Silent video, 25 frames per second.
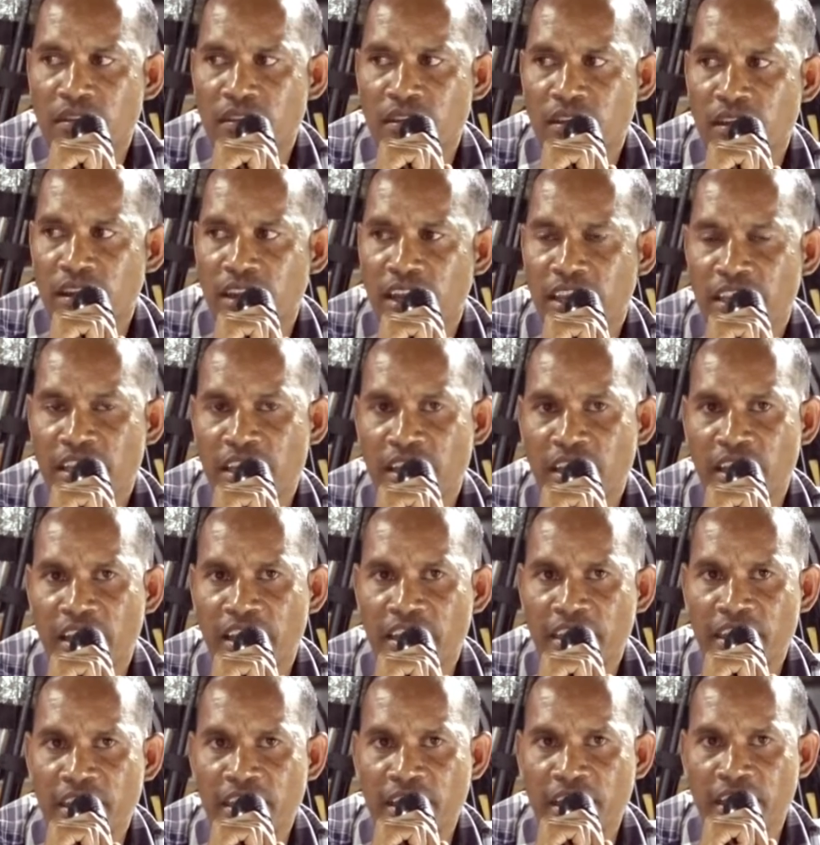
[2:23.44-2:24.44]
Laia
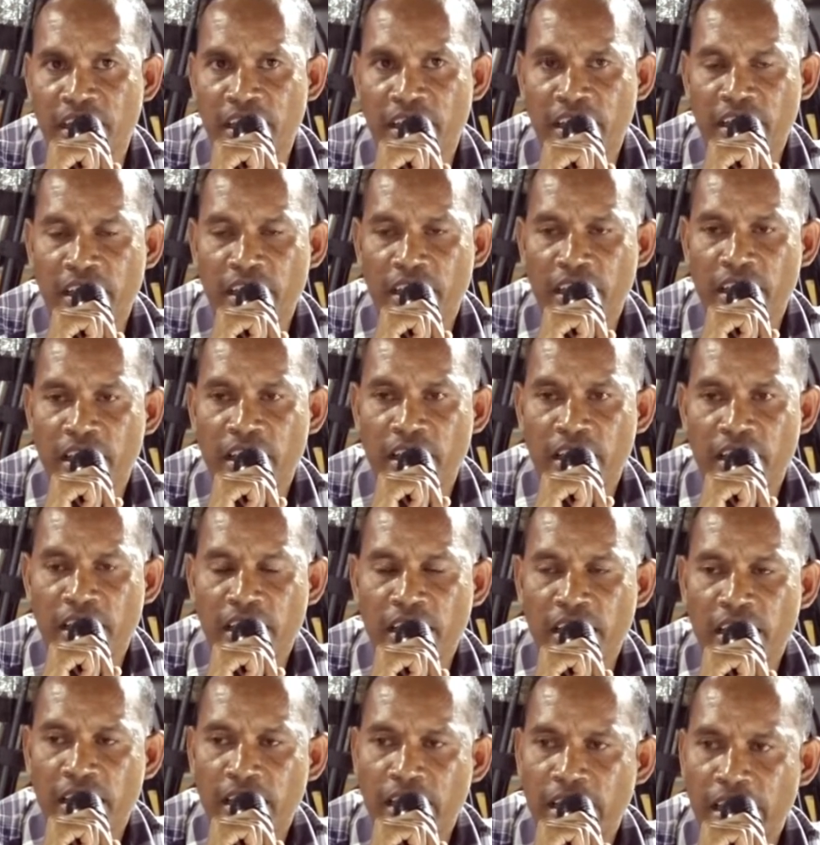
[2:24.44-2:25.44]
laia ida ne.
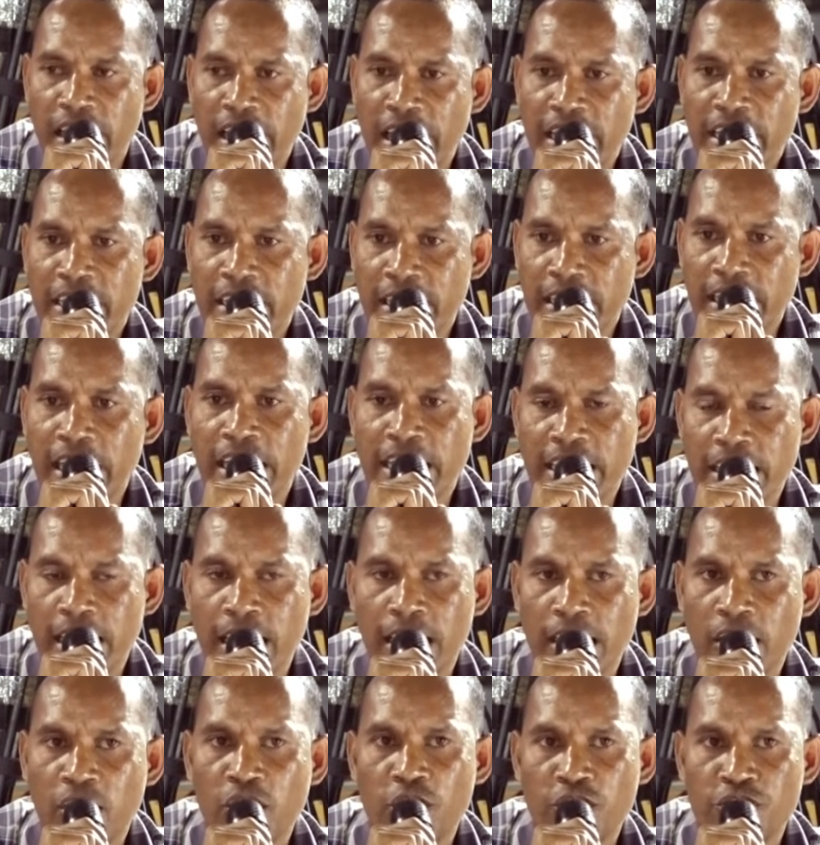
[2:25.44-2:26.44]
Lai lai
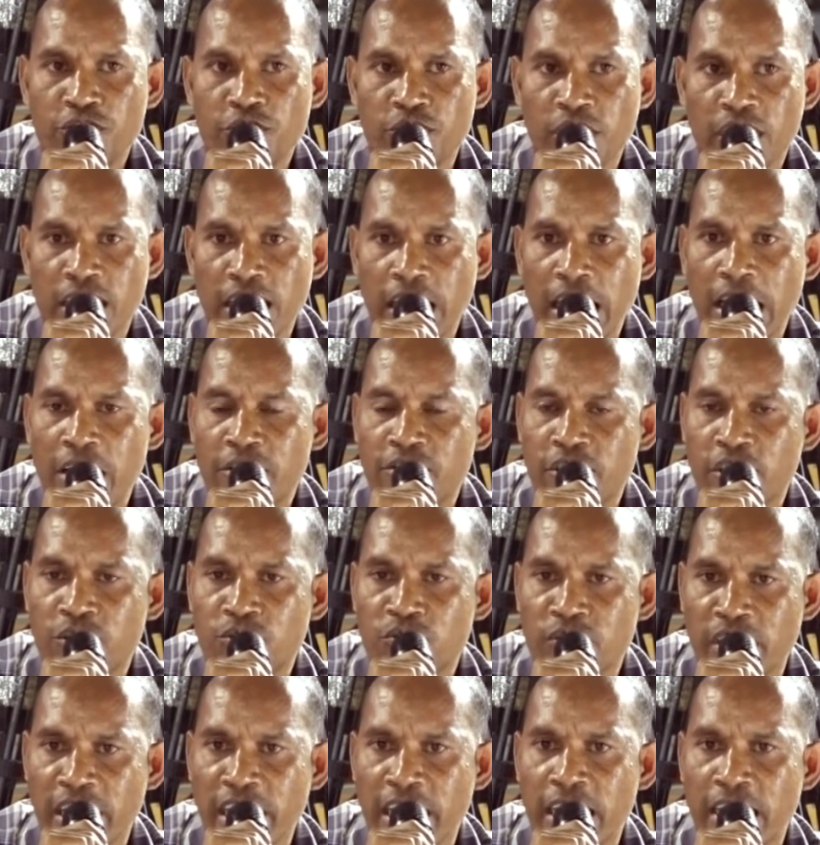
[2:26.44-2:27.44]
los dunik, lausa tu
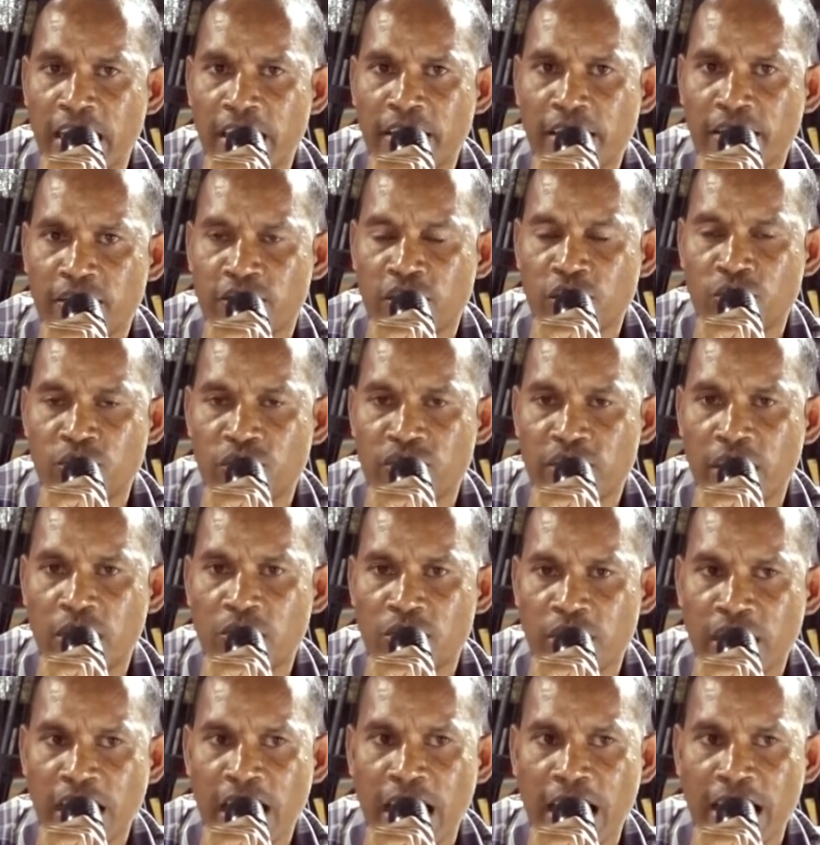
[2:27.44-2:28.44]
nega situação
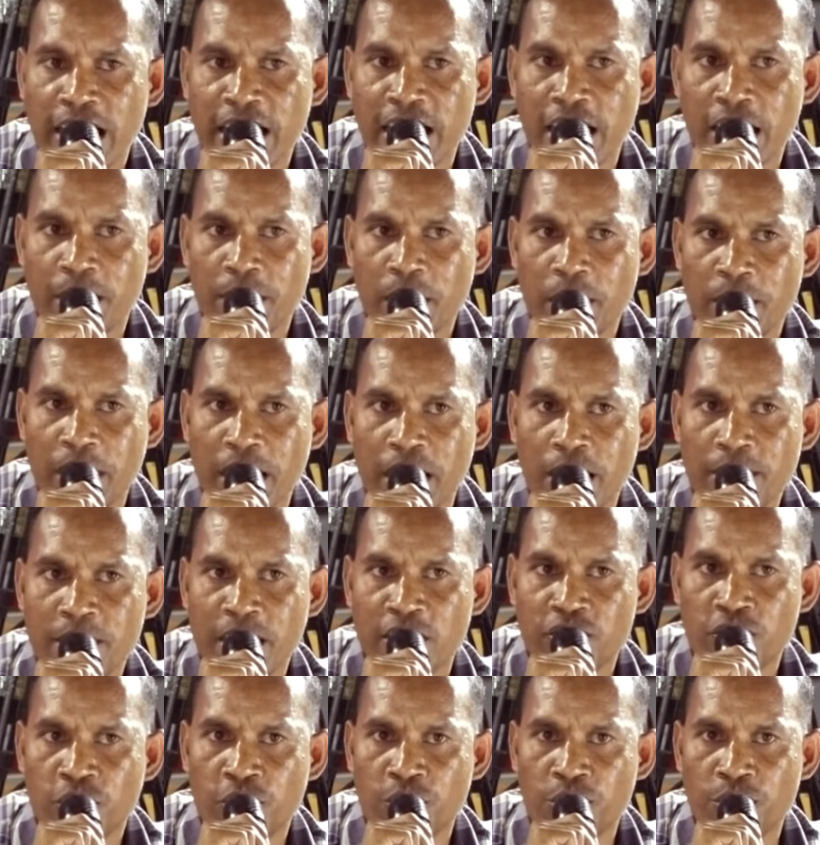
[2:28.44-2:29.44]
real dan debe kami
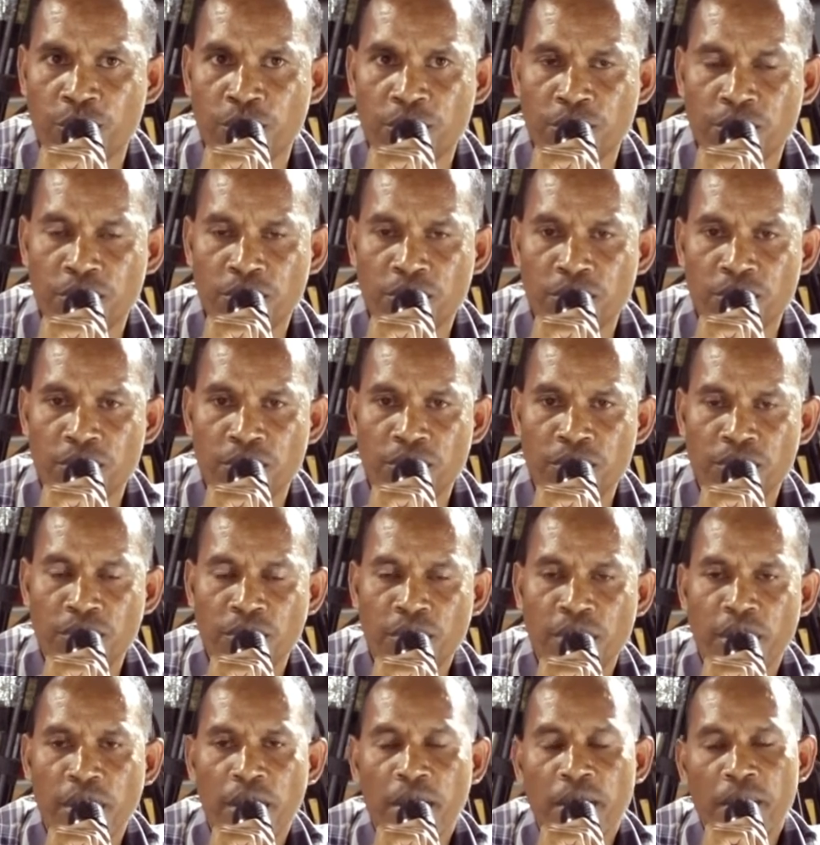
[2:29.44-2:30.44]
hasoru.
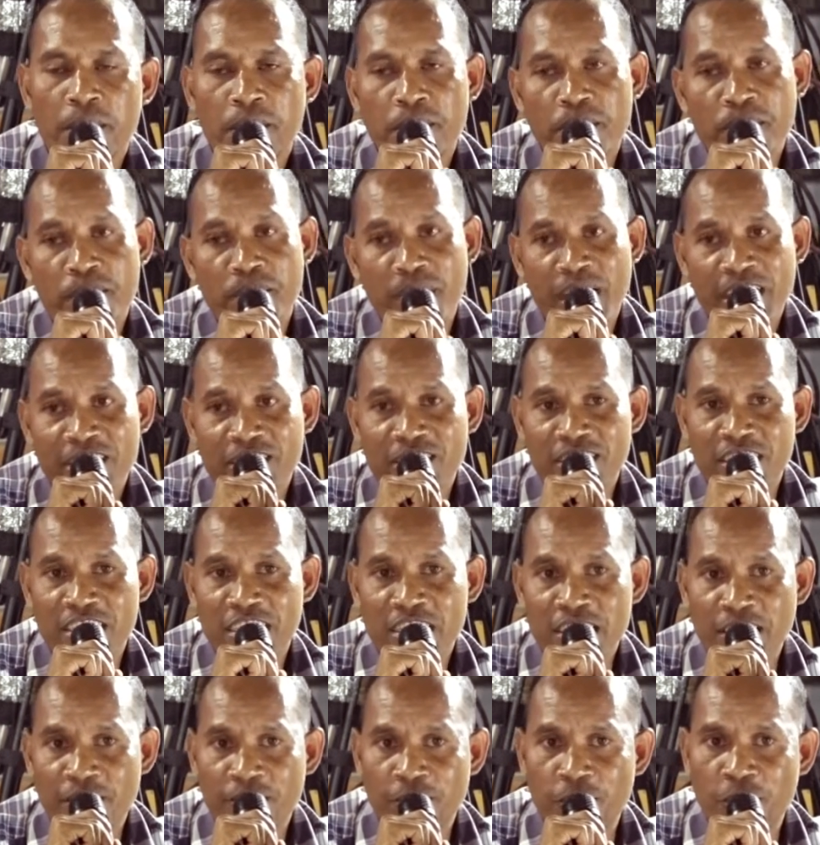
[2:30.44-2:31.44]
mais nini
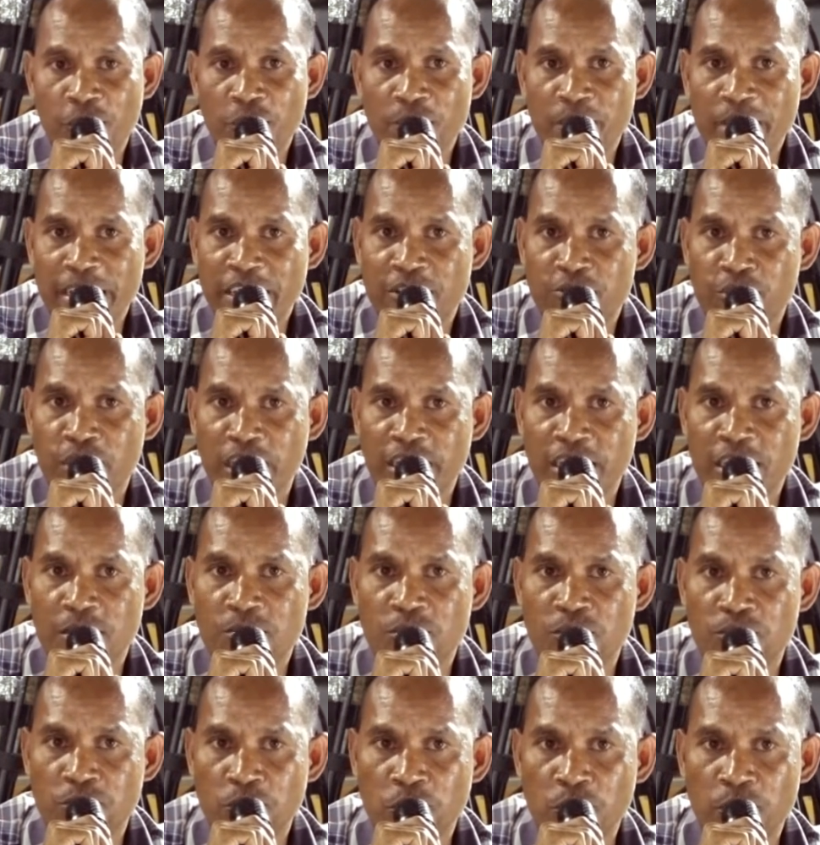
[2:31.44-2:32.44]
a forma educativa
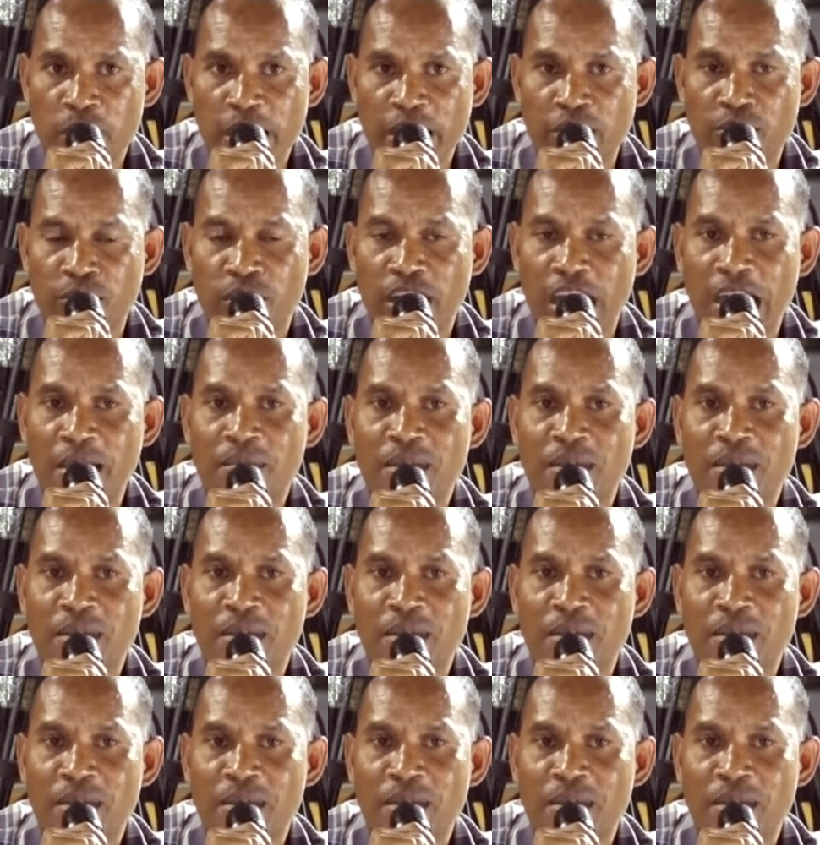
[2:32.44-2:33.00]
público, kami